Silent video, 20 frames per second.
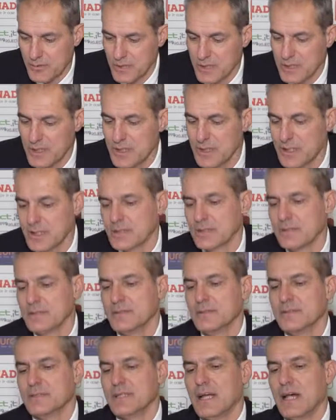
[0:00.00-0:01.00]
Quindi
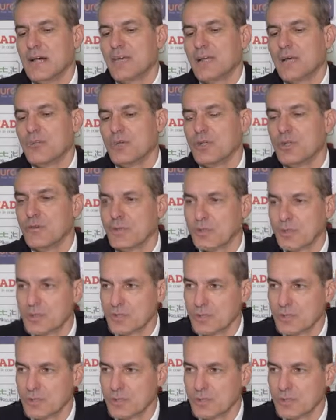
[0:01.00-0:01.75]
avremmo dovuto